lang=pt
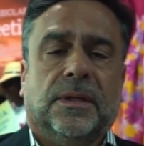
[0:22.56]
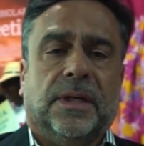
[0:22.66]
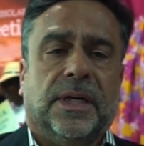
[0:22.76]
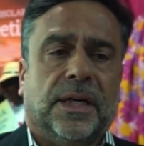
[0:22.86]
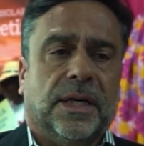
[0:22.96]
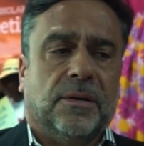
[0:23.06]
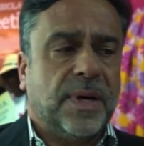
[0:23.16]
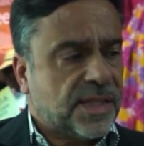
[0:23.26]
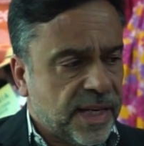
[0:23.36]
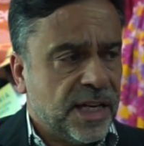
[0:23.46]
É,
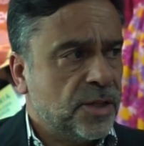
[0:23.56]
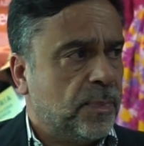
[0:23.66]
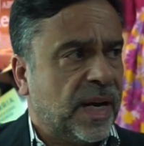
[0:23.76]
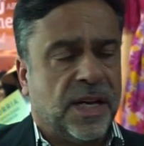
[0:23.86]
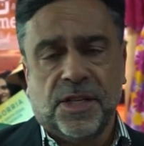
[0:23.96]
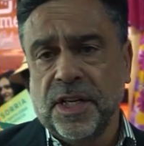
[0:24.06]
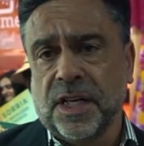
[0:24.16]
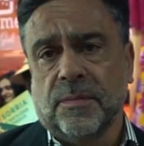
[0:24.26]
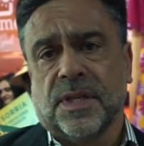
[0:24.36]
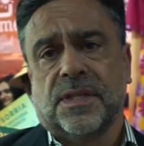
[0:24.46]
uma série de
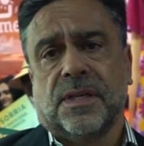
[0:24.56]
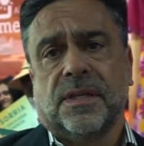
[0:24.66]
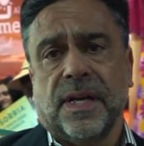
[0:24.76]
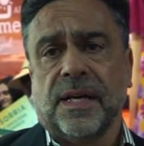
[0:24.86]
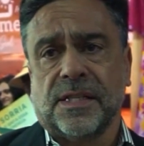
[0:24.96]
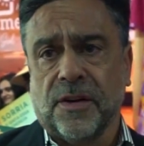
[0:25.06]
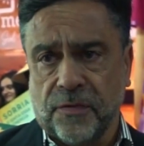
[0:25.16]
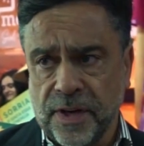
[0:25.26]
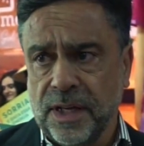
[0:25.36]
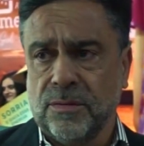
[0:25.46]
paradigmas tem que ser
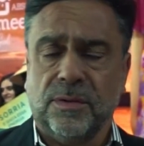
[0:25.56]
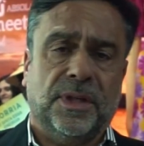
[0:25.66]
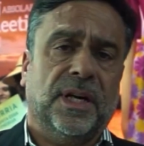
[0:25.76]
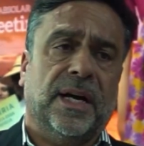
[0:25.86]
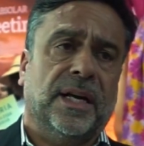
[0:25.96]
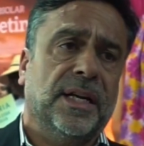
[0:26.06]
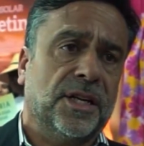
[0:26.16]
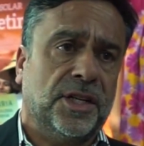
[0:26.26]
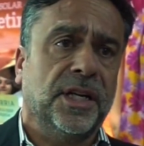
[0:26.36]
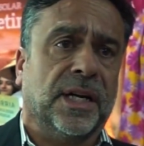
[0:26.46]
feito e a
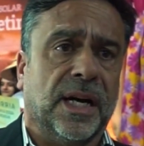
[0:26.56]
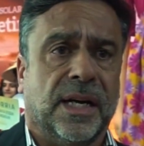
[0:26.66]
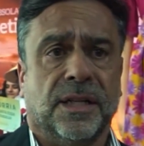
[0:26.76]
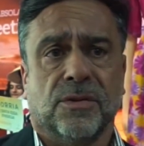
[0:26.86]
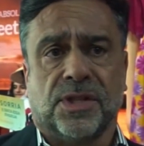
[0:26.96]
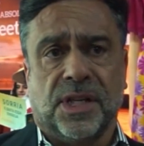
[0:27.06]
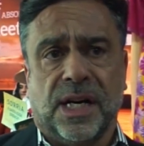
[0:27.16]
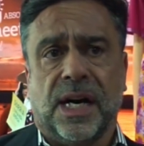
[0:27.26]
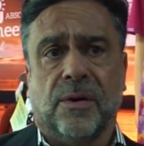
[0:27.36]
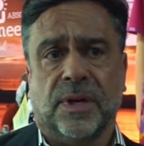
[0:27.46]
energia na área
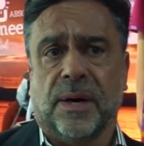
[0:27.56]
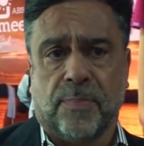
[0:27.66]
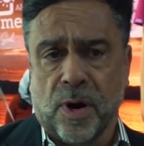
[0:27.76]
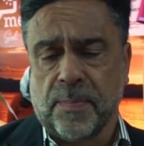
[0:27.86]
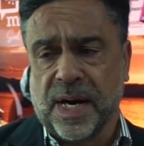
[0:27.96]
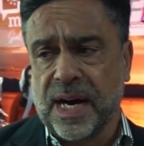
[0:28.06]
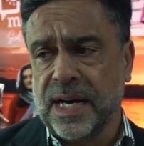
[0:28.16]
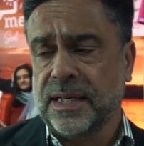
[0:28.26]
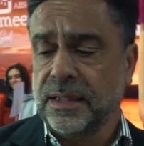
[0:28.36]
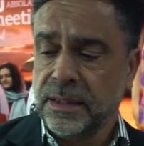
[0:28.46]
industrial e na própria
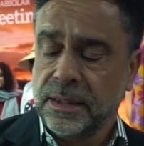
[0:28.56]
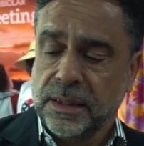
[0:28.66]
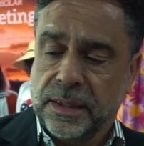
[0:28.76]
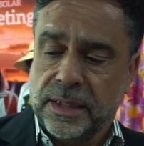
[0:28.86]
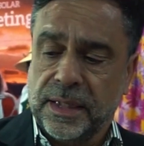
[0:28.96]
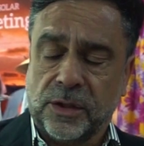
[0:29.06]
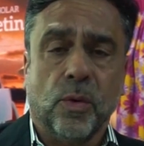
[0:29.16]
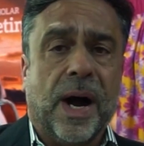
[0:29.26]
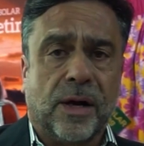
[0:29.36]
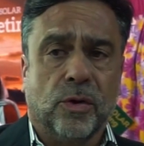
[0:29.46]
área é,
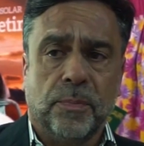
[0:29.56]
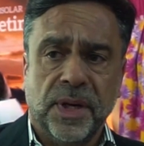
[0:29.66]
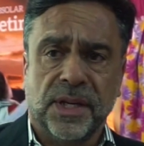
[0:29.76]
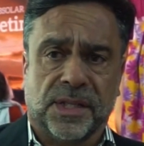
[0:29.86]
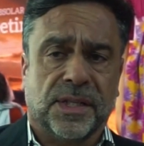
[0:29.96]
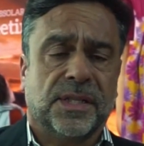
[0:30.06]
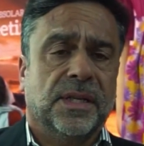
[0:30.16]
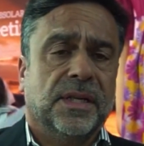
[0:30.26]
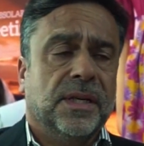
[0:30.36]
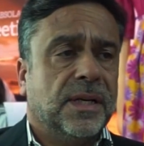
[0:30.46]
do agrobusiness,
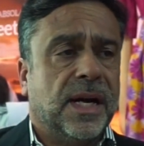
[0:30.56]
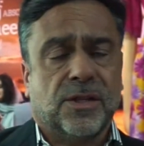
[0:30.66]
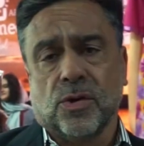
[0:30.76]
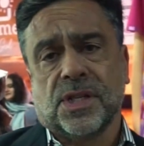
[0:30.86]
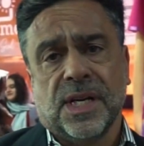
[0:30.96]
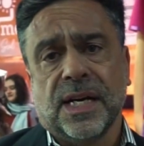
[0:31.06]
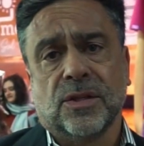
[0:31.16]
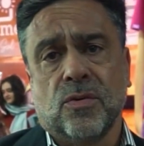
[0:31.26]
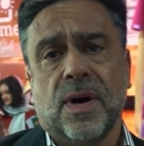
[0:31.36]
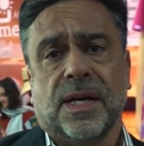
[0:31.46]

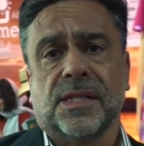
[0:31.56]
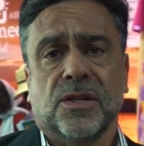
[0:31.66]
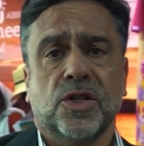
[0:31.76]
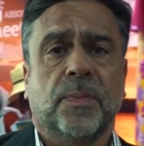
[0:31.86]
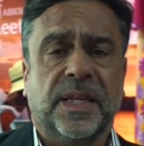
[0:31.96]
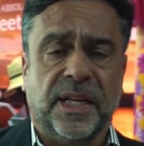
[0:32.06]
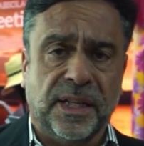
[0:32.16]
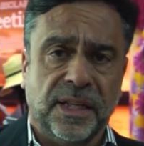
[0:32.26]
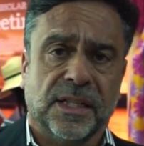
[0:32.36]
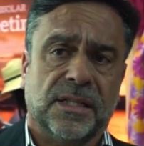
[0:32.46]
associada com a questão de
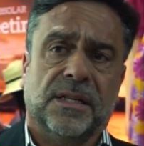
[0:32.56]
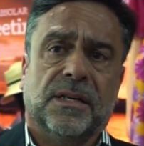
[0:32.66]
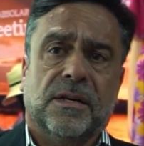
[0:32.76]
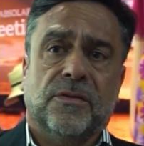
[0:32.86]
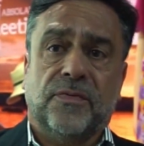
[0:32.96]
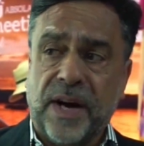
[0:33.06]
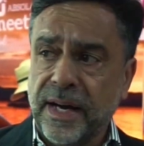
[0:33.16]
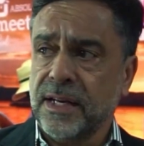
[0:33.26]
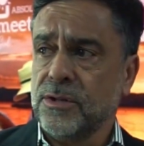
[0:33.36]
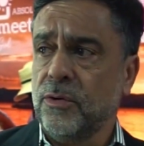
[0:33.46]
baterias,
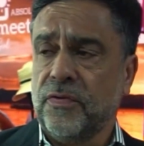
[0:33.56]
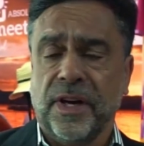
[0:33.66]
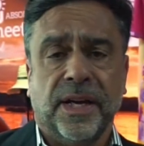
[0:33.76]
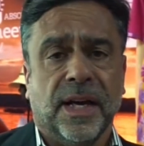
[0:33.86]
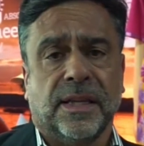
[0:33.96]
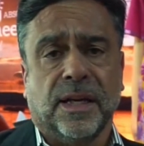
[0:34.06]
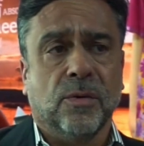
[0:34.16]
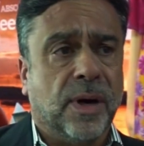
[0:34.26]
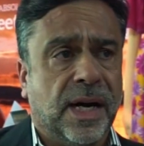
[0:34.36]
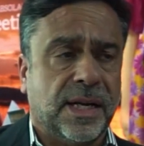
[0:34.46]
vai resolver e
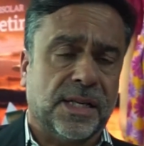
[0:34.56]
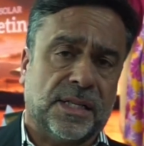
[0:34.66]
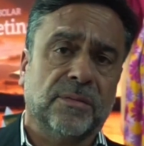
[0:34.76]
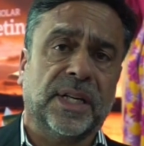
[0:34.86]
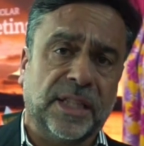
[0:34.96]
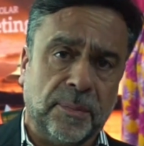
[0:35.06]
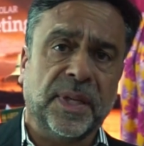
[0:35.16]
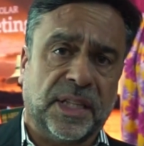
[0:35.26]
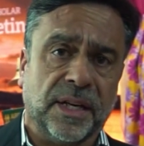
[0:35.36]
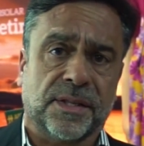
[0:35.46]
atenuar a questão da
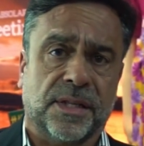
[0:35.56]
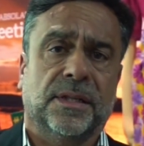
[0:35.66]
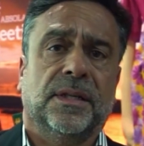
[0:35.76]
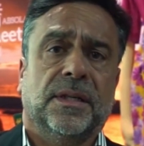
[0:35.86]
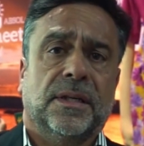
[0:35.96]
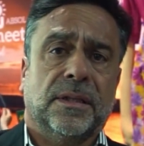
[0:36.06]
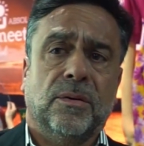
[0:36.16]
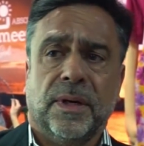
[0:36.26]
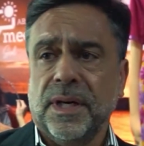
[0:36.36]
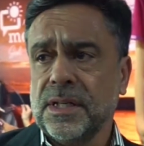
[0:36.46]
intermitência.
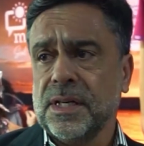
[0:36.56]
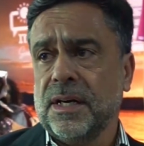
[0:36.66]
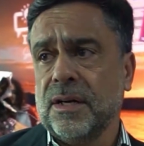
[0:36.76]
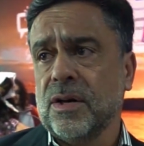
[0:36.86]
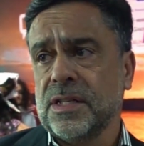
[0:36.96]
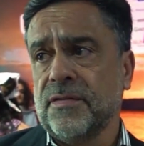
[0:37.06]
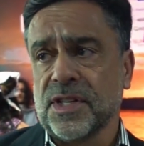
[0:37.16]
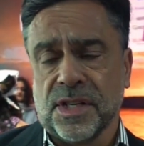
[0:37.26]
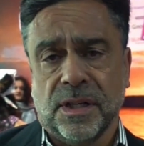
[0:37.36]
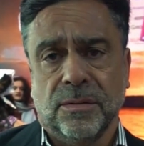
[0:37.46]
Então, essa é a nossa
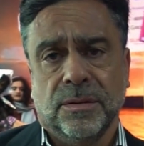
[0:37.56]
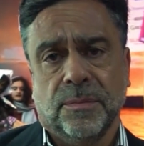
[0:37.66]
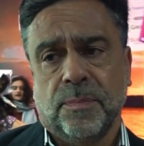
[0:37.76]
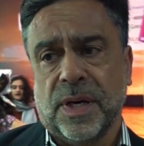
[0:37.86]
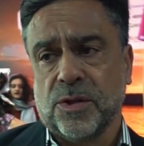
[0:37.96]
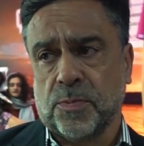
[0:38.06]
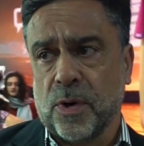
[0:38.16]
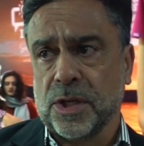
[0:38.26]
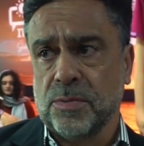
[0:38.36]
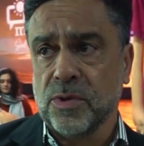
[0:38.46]
visão para os
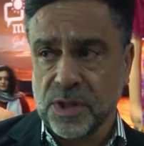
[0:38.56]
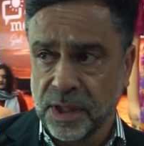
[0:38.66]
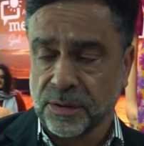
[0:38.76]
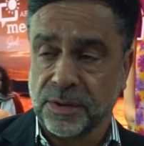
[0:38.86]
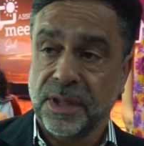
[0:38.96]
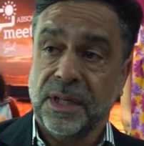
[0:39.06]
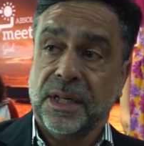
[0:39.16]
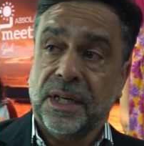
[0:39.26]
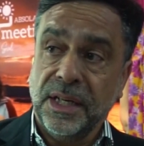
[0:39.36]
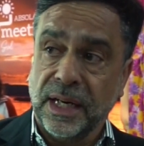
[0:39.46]
próximos anos.
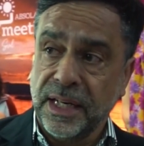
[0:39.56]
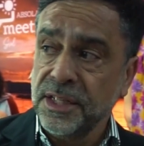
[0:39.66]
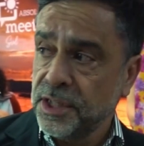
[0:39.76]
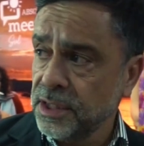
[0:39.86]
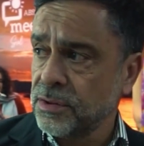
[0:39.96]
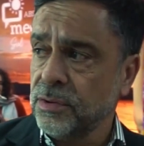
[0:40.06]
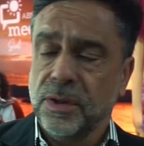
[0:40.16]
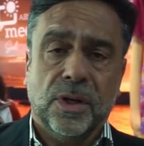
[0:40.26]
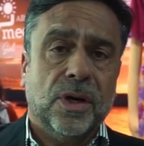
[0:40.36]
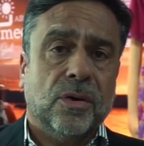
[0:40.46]
E, além disso,
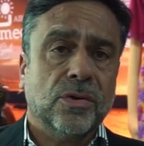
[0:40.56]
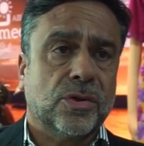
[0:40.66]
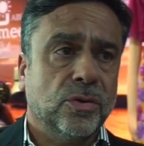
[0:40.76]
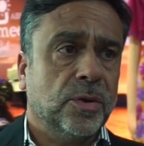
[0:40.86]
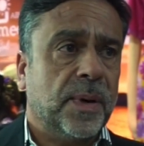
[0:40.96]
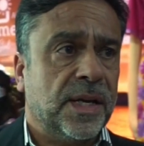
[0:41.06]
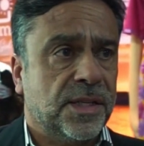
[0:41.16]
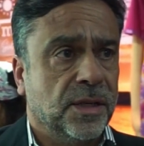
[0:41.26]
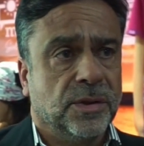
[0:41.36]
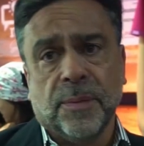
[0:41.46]
o sul do
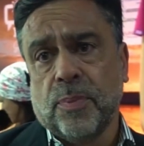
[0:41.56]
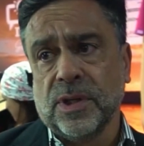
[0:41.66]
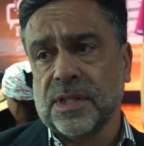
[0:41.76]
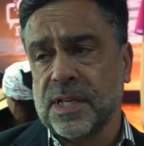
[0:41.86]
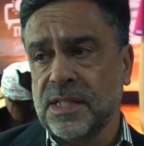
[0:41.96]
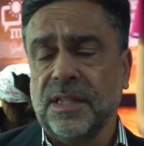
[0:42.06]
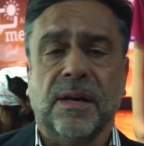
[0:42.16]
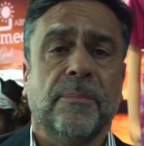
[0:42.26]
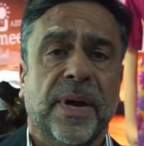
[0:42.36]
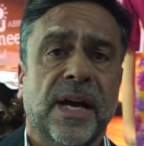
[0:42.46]
Brasil, depois dessas
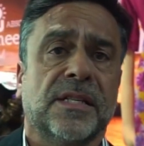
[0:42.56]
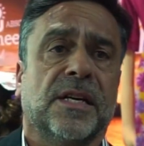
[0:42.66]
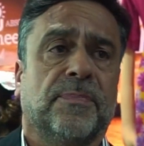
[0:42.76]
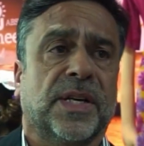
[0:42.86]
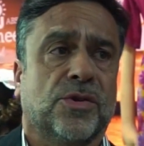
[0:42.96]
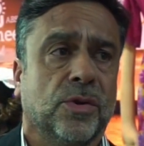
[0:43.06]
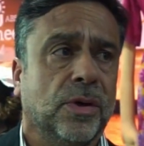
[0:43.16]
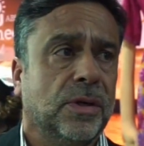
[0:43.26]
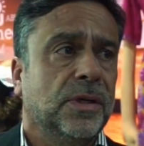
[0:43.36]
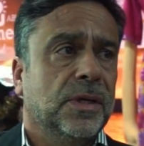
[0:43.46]
intempéries que passou